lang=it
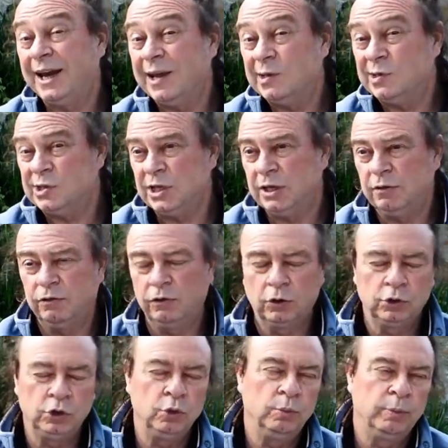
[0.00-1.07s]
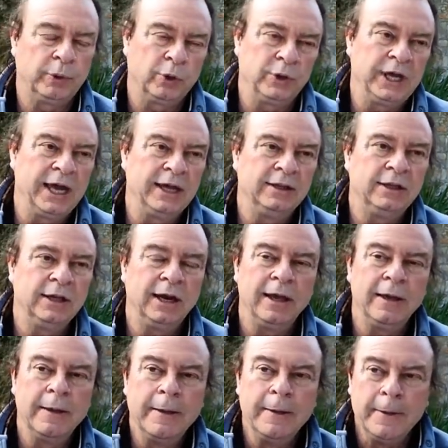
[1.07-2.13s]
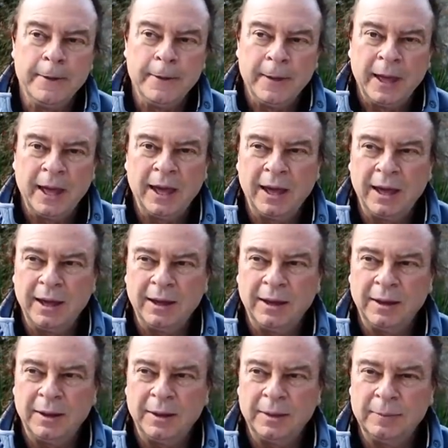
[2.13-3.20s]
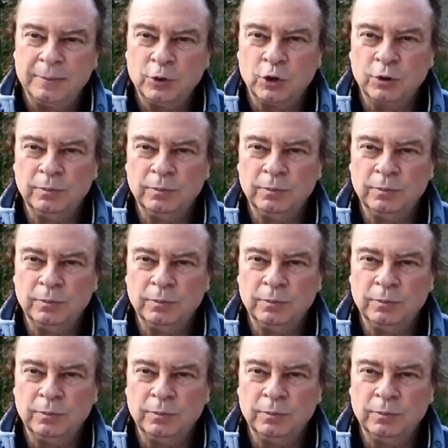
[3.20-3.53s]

lesivo di un proiettile. Eh,